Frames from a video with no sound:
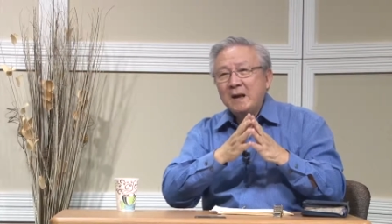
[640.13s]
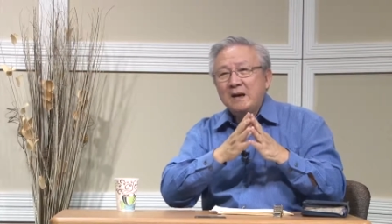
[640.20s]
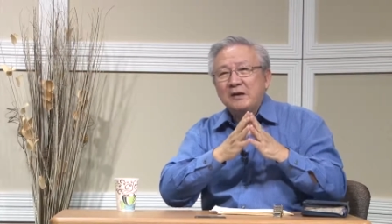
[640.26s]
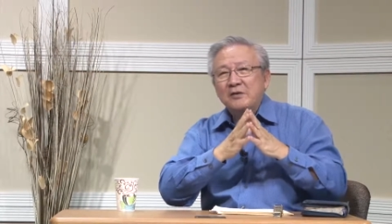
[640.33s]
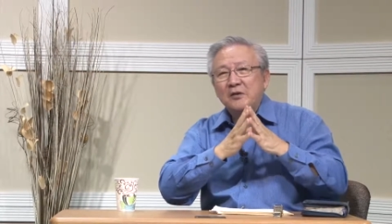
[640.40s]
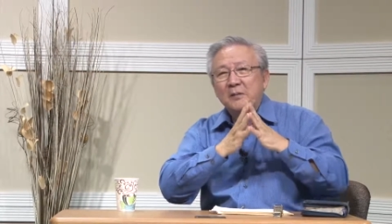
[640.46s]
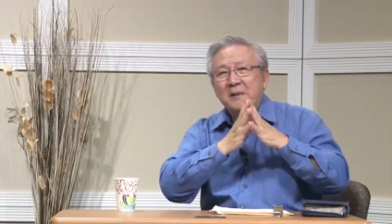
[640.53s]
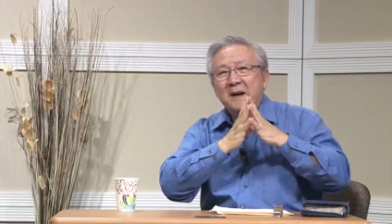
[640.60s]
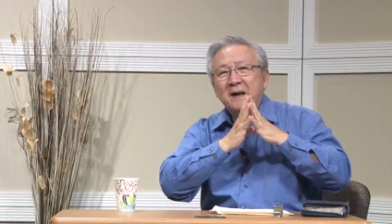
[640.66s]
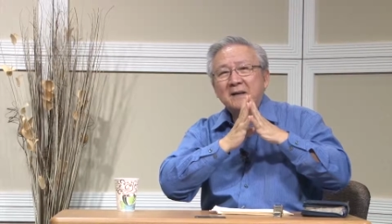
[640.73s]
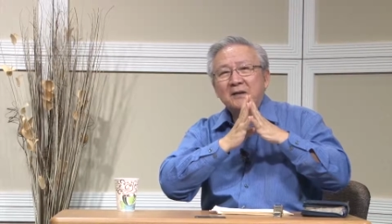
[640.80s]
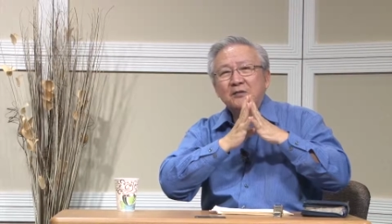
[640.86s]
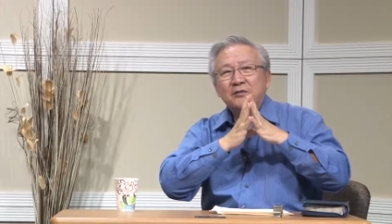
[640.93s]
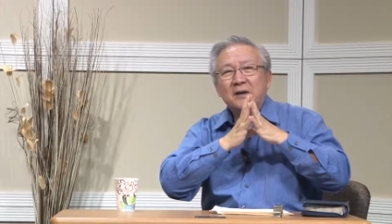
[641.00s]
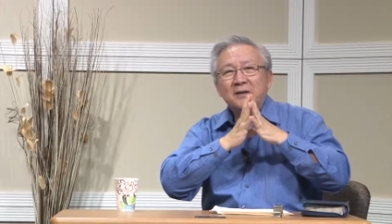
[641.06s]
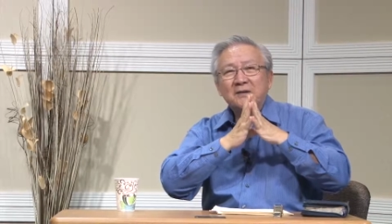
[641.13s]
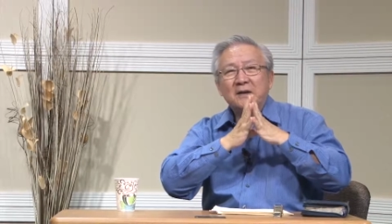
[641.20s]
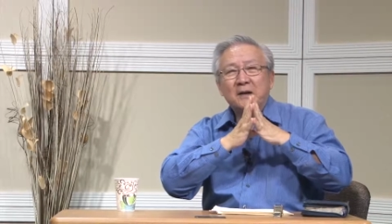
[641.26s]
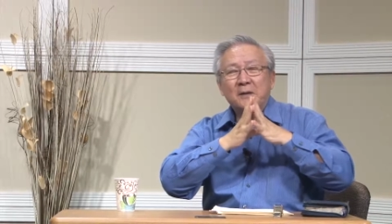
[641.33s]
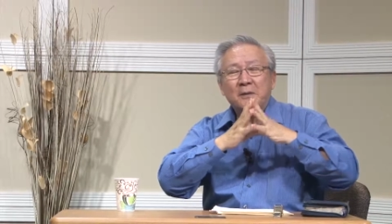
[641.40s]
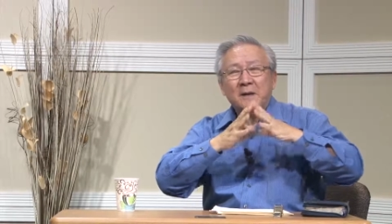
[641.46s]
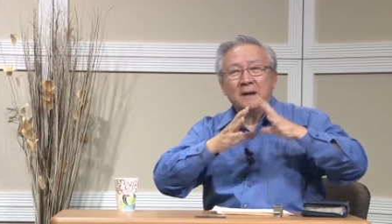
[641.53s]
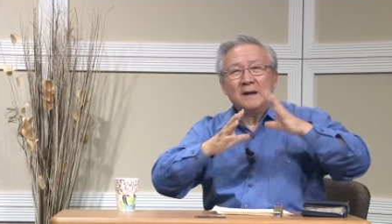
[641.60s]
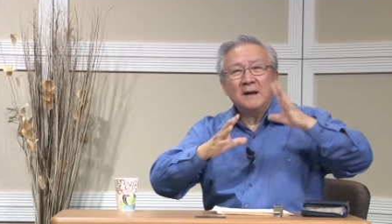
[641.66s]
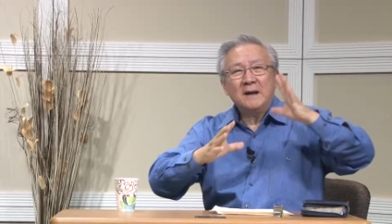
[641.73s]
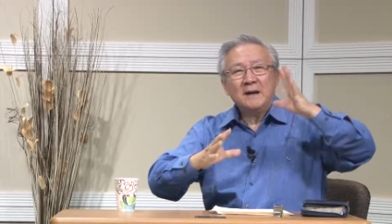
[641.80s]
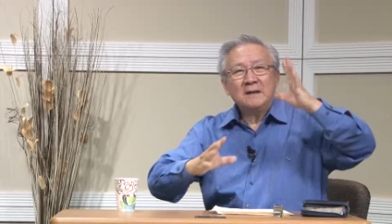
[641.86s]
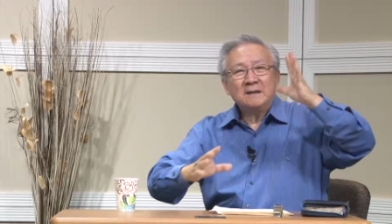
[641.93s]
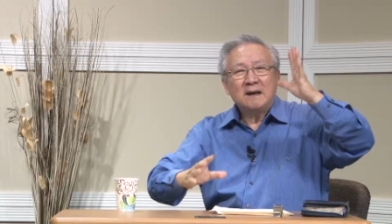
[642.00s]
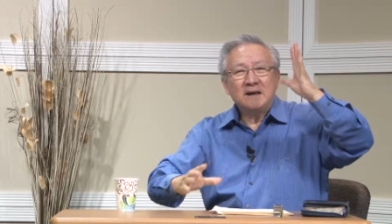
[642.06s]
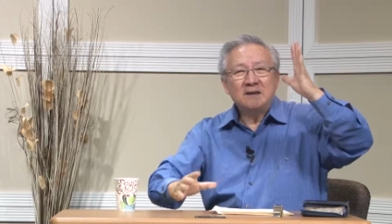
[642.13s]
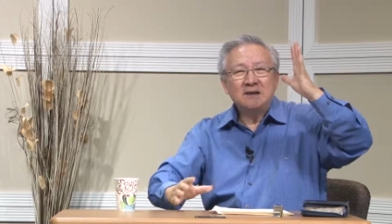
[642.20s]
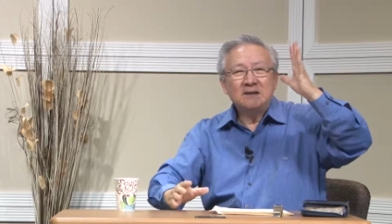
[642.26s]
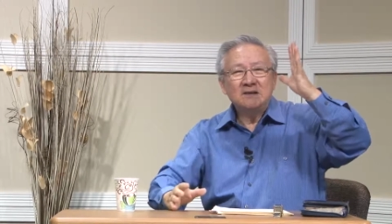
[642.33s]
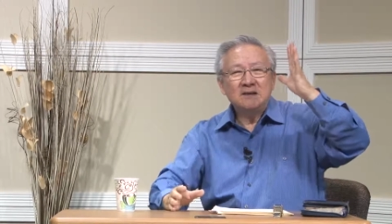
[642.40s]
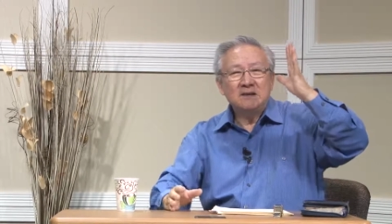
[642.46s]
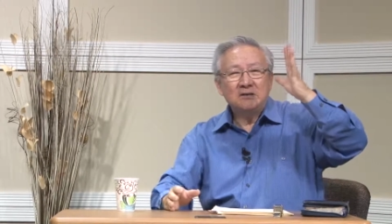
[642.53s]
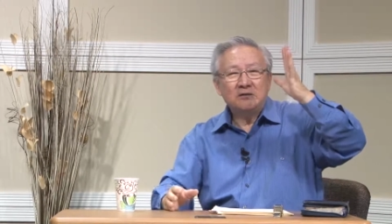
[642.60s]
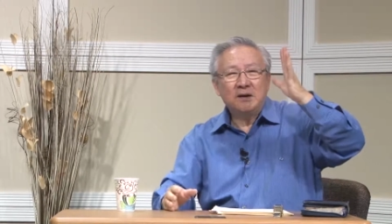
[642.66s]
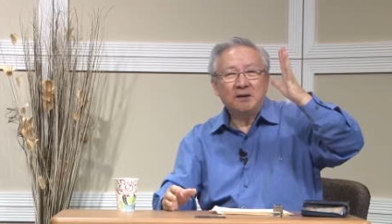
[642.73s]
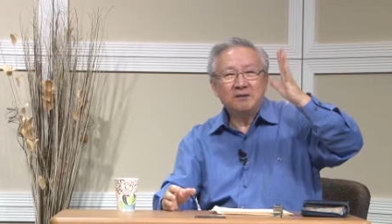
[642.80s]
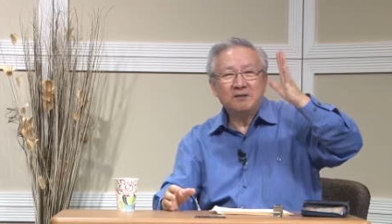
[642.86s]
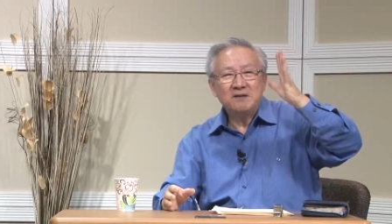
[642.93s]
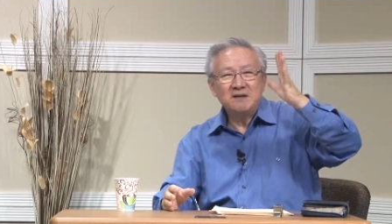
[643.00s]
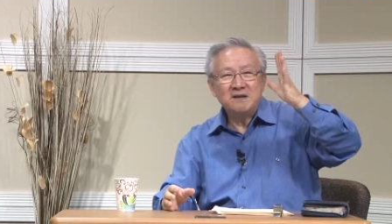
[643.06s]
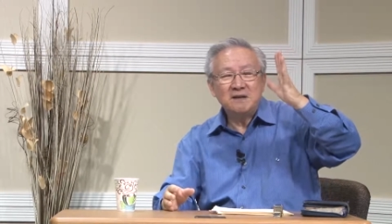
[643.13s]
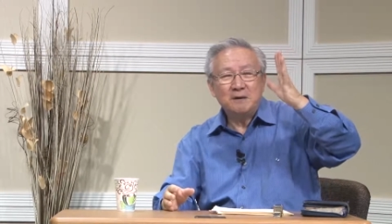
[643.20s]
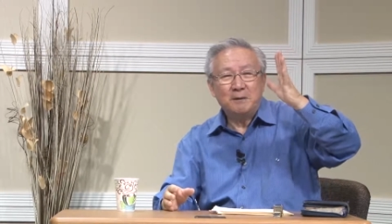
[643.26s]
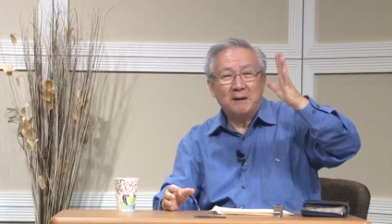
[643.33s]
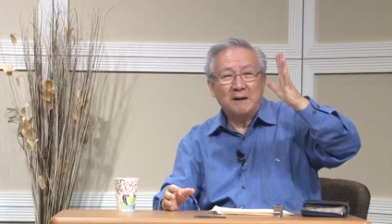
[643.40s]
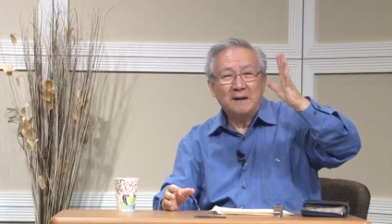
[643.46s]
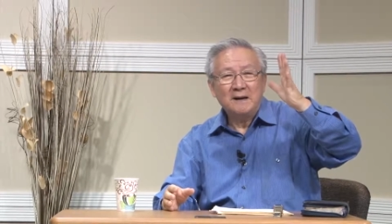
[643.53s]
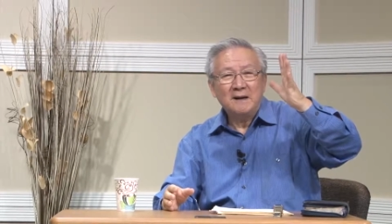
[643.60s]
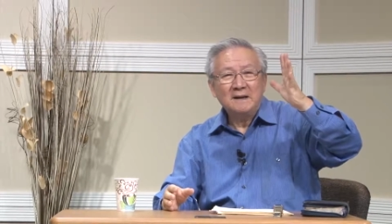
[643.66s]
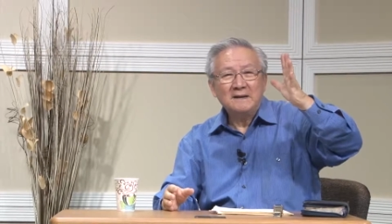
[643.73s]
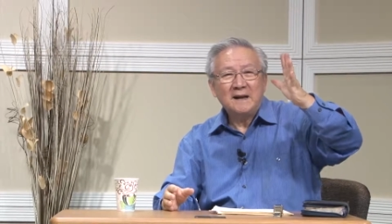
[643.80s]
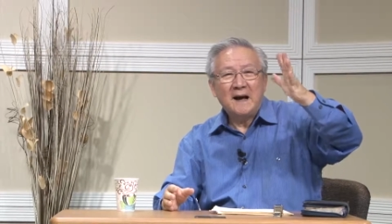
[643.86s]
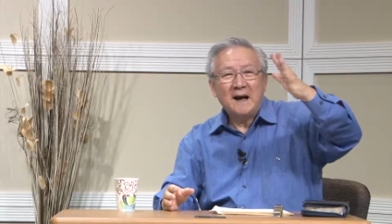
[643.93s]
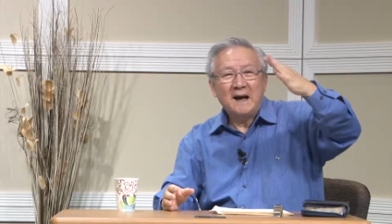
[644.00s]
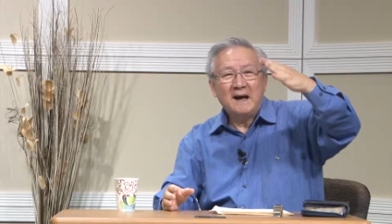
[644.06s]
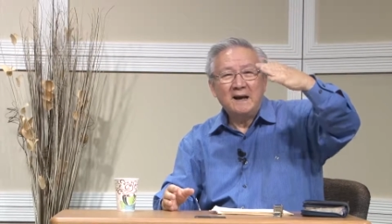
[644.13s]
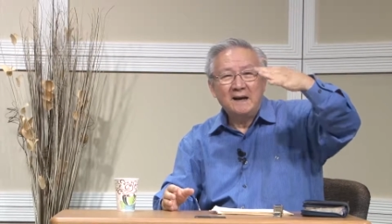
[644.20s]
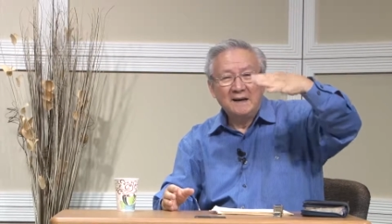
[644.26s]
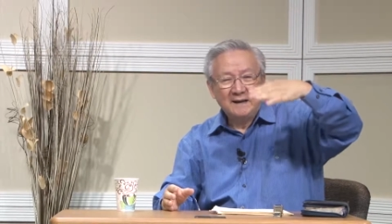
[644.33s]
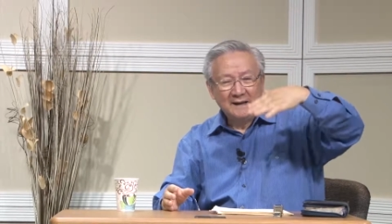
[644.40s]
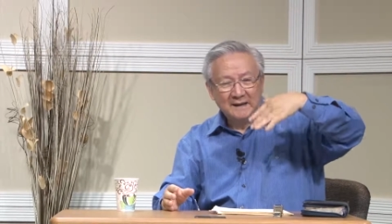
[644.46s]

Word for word: 可是我们看这个创造的话，它这个《创创世纪》的话，它